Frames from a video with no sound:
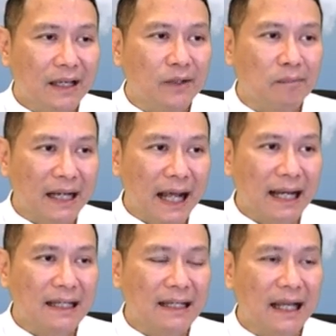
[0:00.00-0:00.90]
สมนั
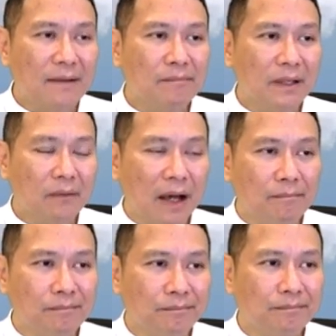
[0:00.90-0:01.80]
ตนะ มีควา
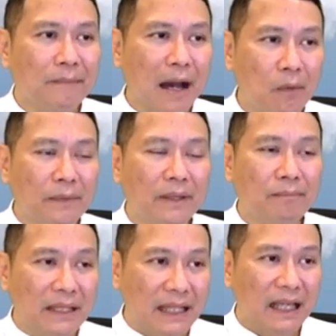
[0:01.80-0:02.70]
มเบามี
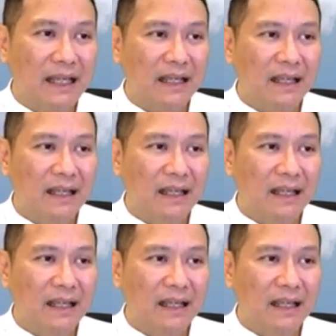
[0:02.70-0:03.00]
ปิติ